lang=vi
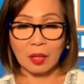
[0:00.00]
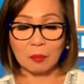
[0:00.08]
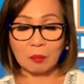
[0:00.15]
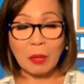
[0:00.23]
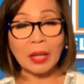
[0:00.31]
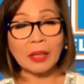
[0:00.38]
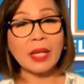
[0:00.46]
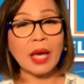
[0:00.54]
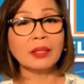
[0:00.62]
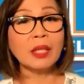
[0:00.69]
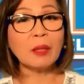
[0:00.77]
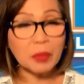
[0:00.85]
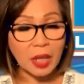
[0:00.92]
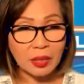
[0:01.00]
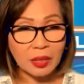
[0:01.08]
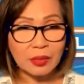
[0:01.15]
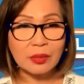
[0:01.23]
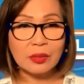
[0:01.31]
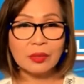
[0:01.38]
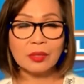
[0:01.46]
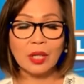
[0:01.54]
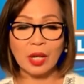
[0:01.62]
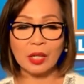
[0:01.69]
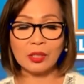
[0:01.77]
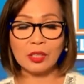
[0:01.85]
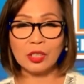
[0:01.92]
Bát Nhã Tâm Kinh
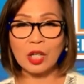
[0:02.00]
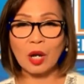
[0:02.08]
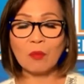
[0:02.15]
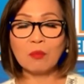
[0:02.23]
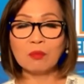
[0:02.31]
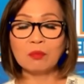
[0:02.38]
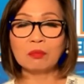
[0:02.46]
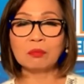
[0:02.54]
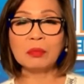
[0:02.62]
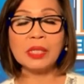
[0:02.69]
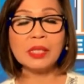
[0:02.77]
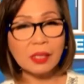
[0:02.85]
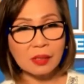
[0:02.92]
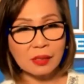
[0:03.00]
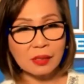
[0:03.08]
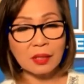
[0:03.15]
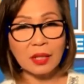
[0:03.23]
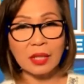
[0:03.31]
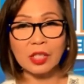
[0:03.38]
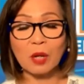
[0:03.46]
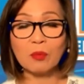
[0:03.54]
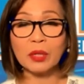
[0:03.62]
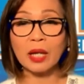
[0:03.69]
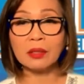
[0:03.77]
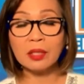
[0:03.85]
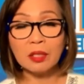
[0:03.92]
trong business, tức là trong
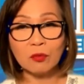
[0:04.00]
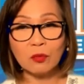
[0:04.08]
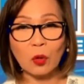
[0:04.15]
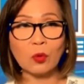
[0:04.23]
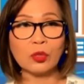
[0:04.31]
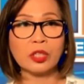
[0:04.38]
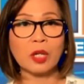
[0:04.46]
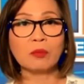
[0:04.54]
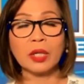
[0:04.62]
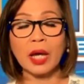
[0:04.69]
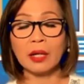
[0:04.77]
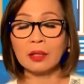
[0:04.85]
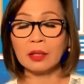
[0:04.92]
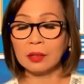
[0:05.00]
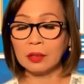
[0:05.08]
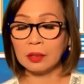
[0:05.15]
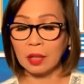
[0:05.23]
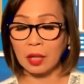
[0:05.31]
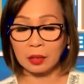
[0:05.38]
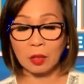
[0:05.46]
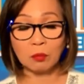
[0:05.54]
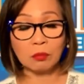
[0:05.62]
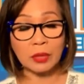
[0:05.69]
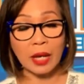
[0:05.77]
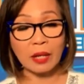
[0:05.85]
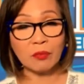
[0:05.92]
các thương vụ, trong các công
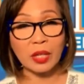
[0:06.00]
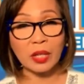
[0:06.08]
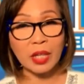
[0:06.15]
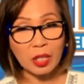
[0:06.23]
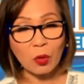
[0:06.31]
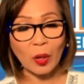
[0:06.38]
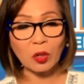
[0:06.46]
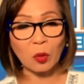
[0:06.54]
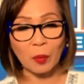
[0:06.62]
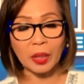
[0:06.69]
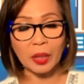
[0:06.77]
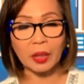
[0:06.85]
tác về kinh doanh của mình.